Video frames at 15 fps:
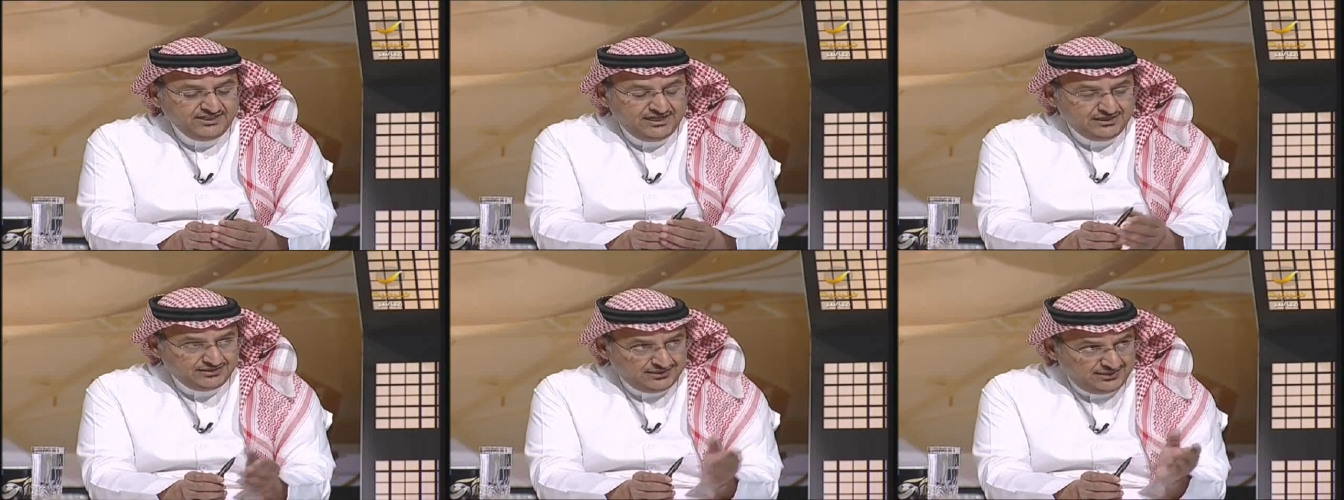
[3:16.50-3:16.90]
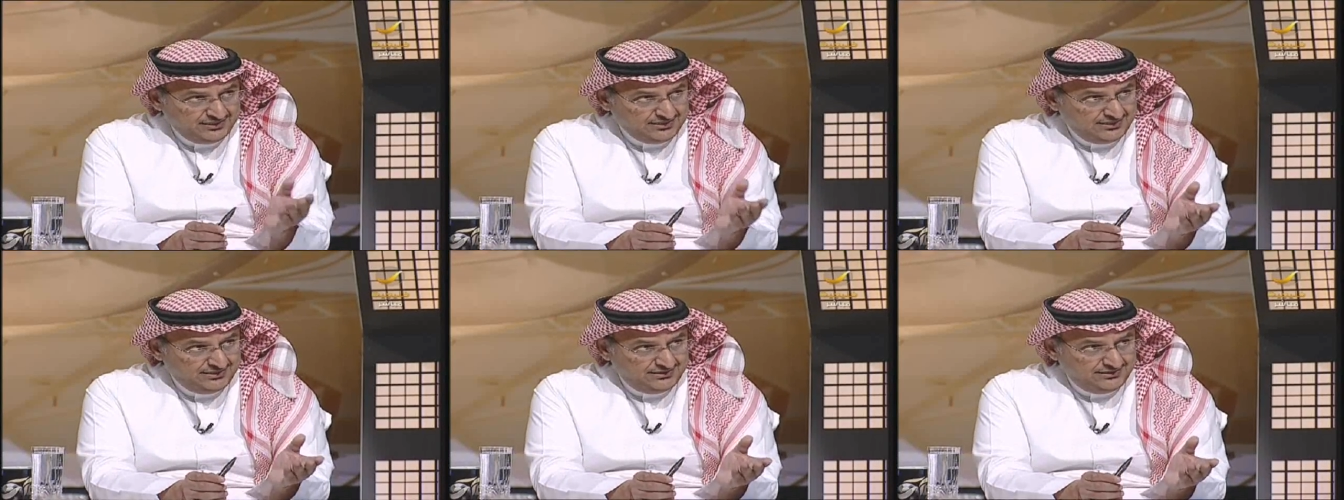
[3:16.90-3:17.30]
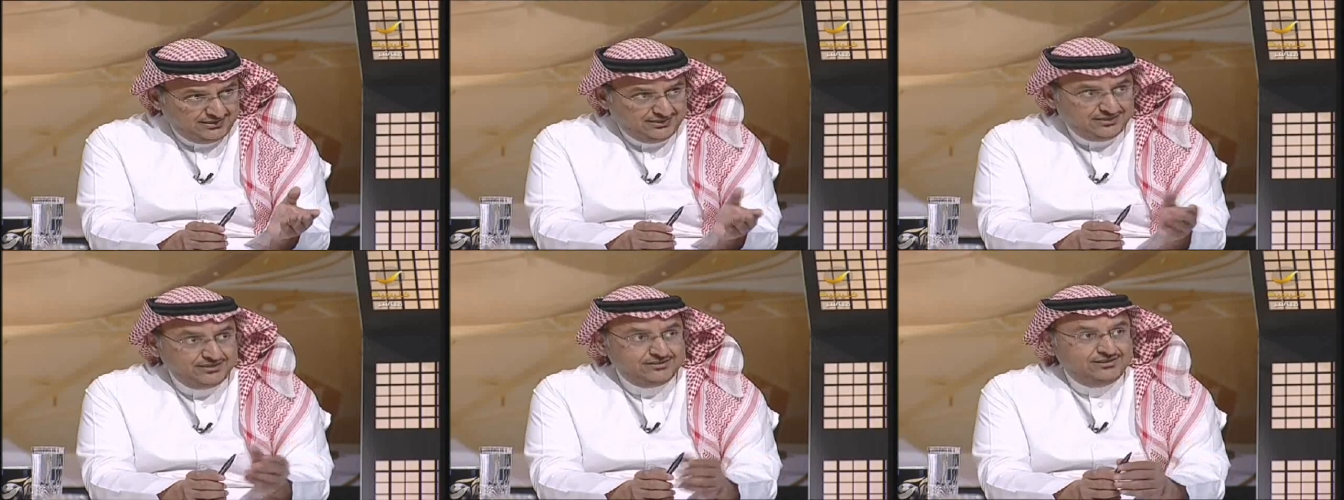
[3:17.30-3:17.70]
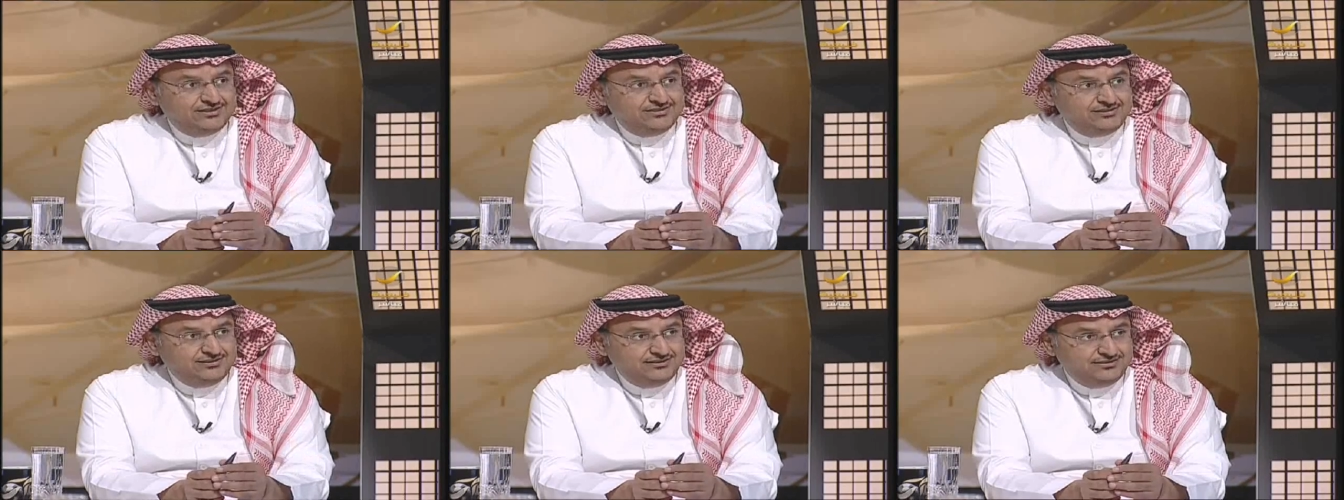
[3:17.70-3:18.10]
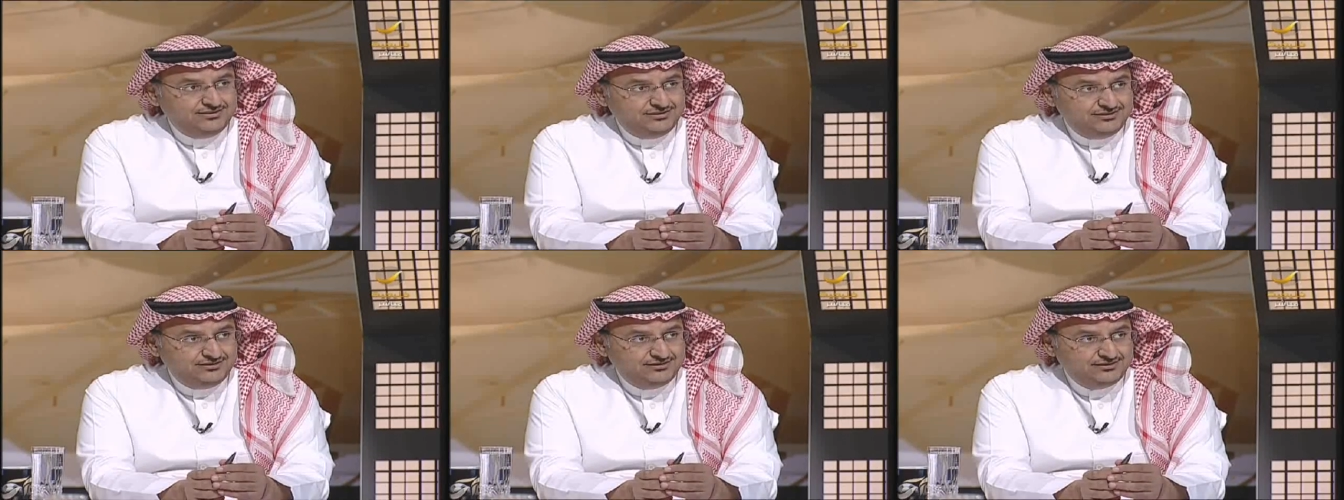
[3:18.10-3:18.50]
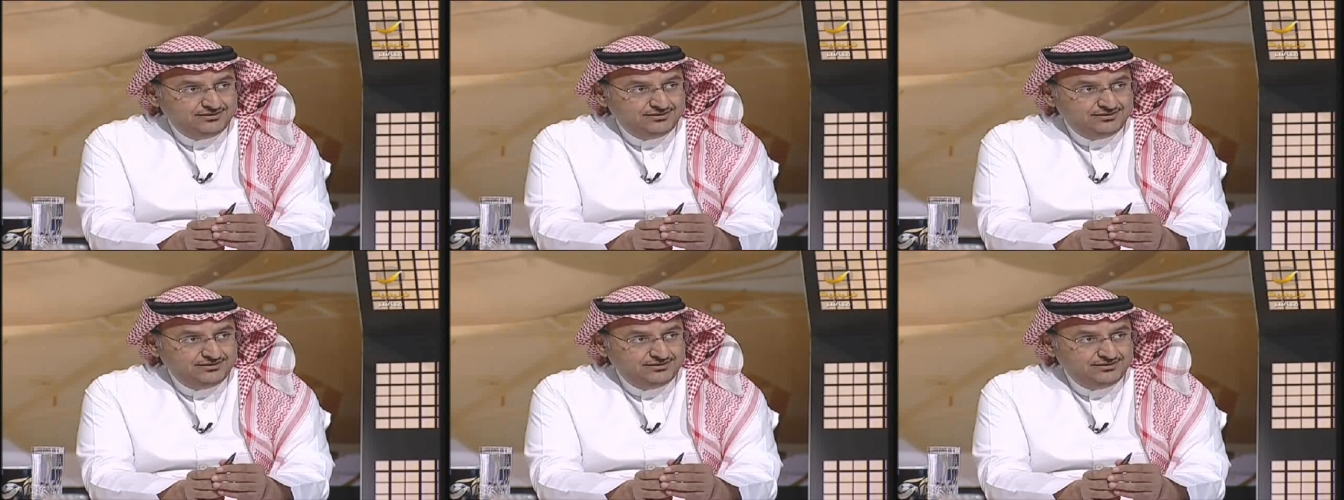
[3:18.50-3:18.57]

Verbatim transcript: أنا اطلعت على الحلقتين اللي